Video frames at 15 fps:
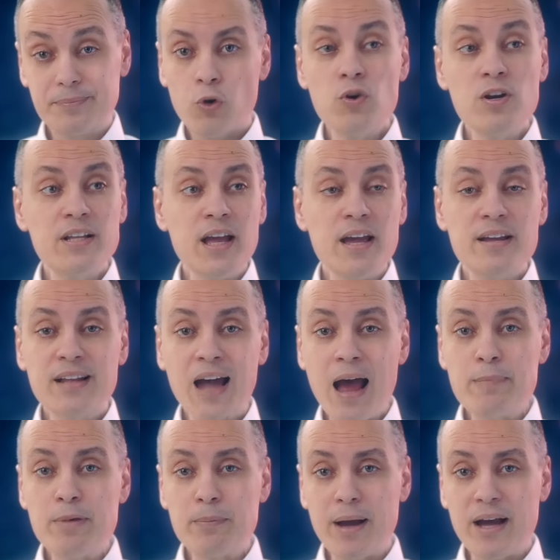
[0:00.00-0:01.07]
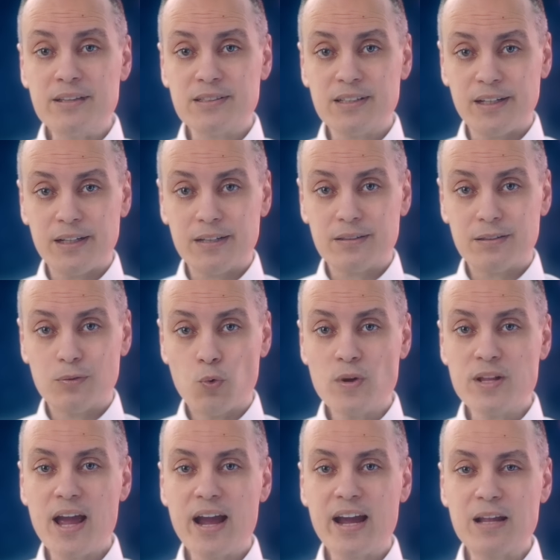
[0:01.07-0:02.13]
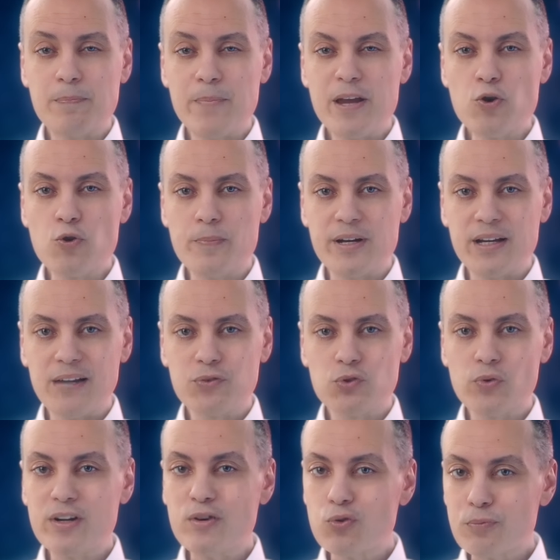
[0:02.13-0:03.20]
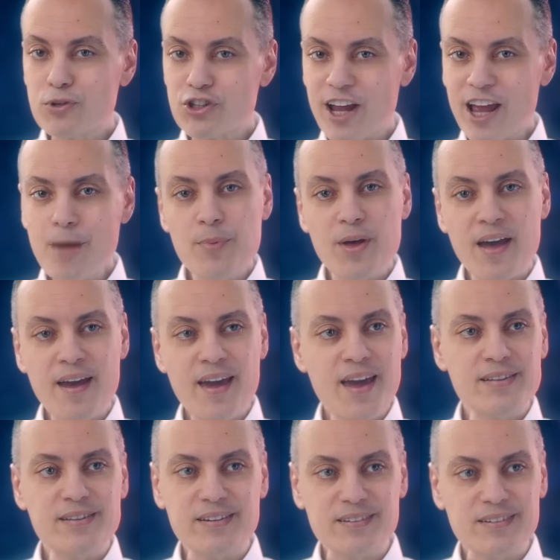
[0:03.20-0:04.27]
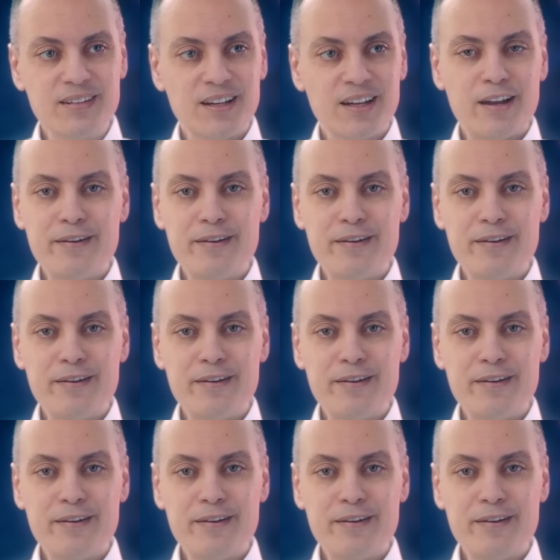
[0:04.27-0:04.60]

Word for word: كل ده اتعامل معاه السادات وتاكد بينه وبين نفسه انه مش هيبقى قادر